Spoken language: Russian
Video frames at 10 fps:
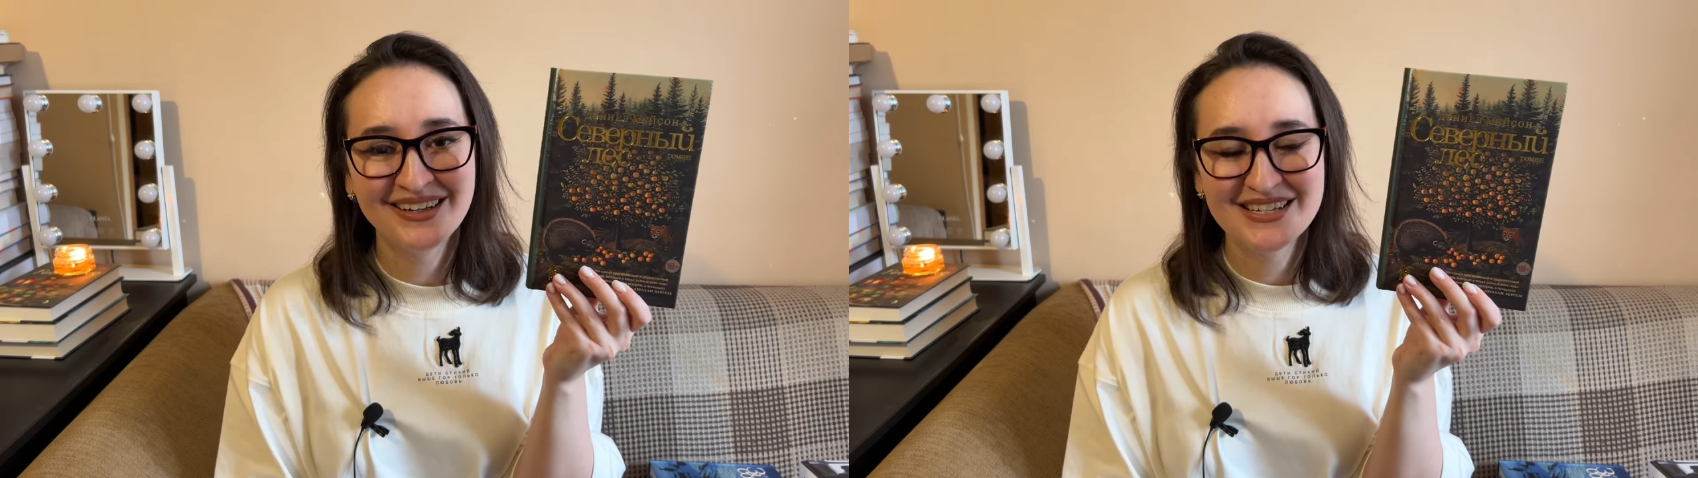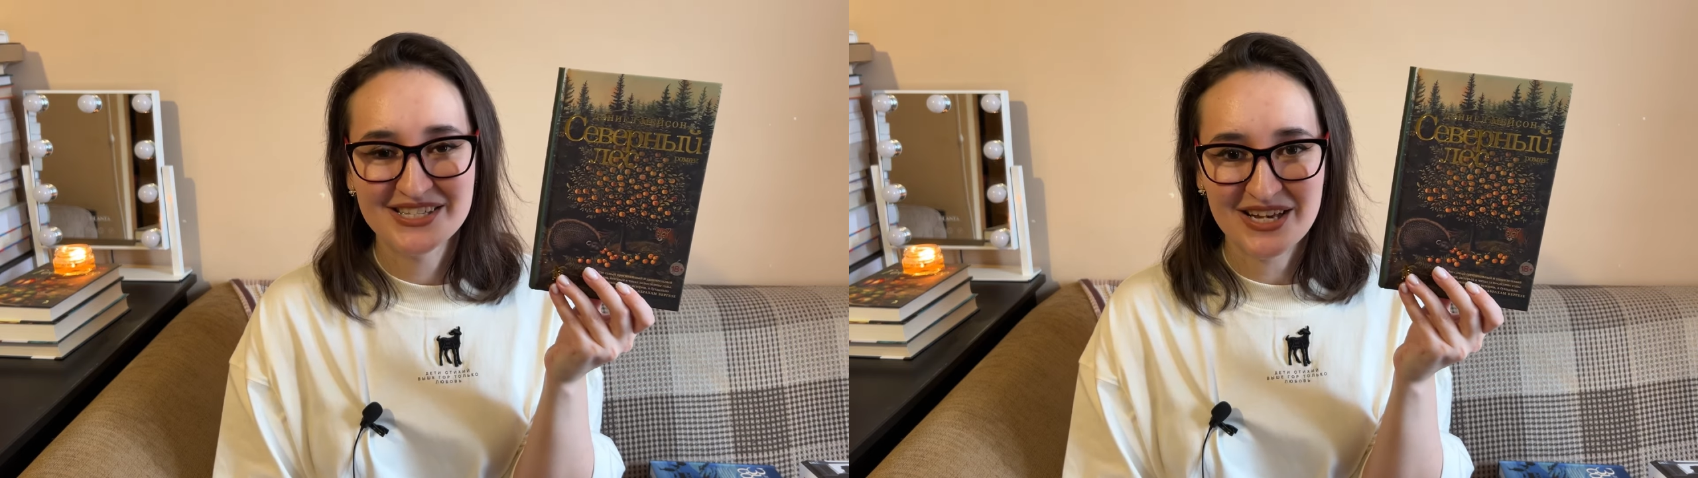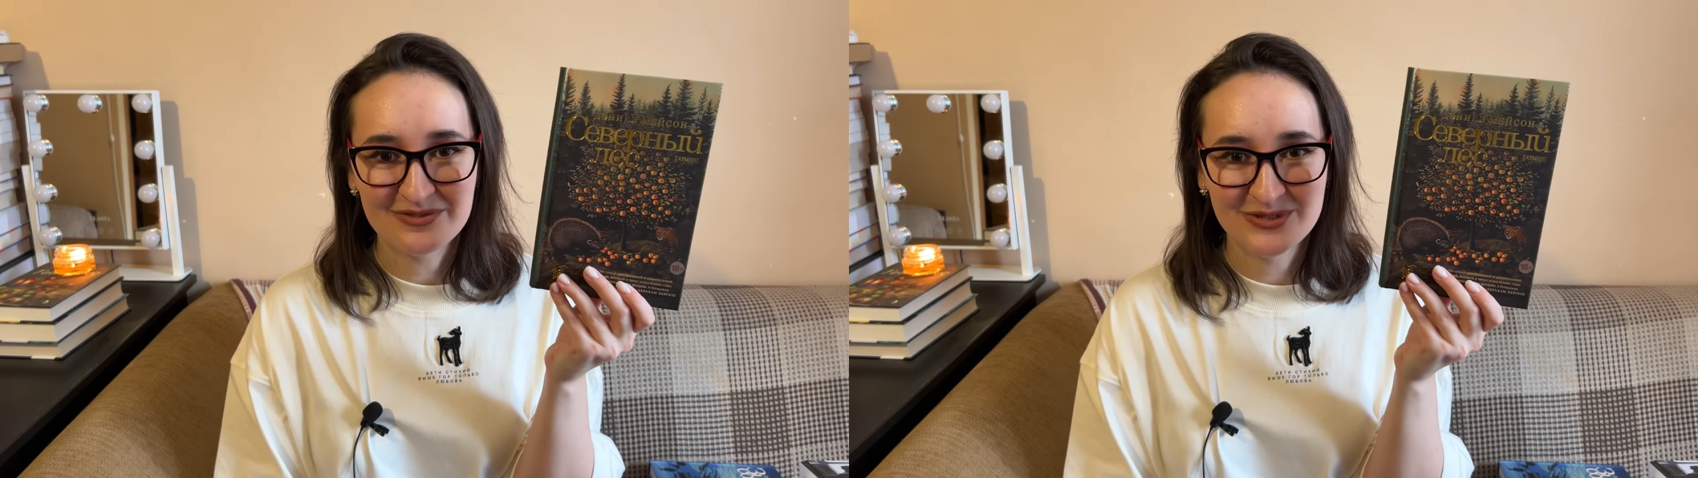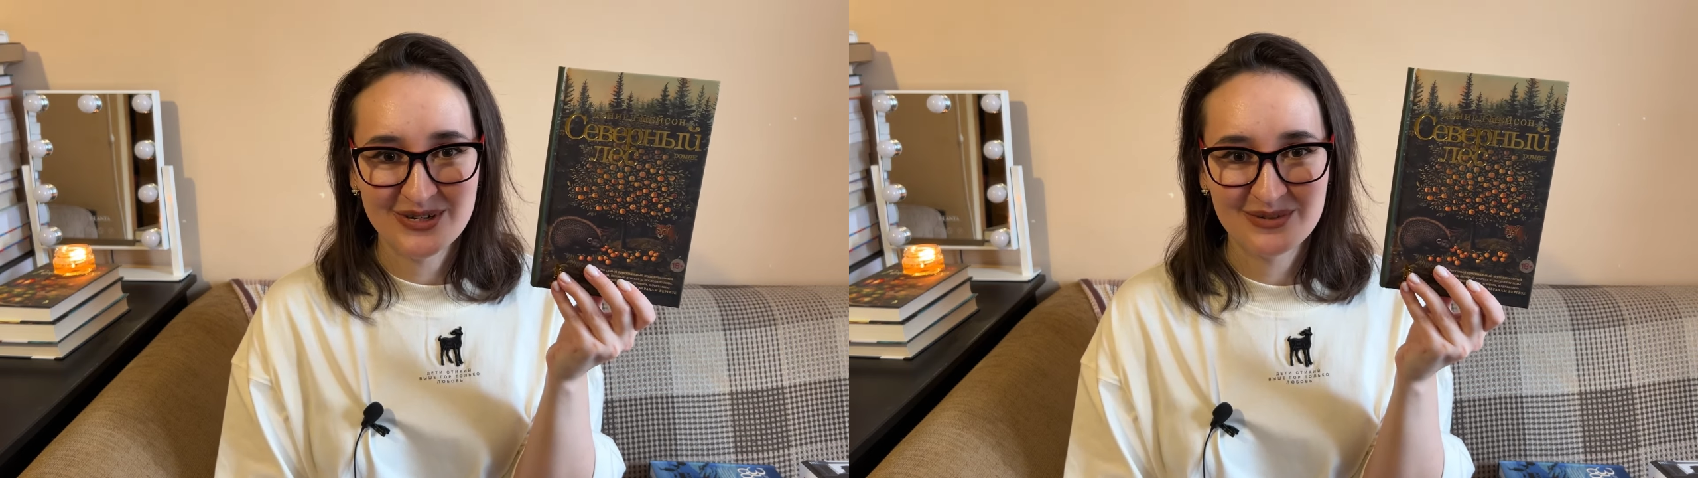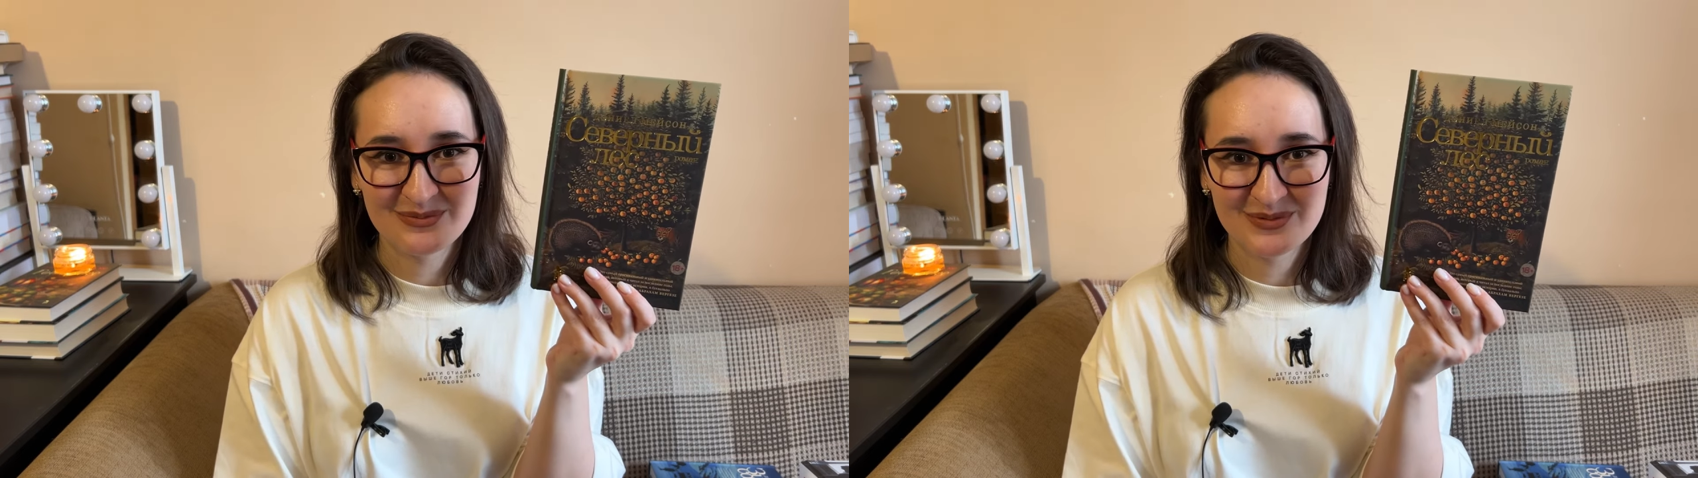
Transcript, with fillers: с автором,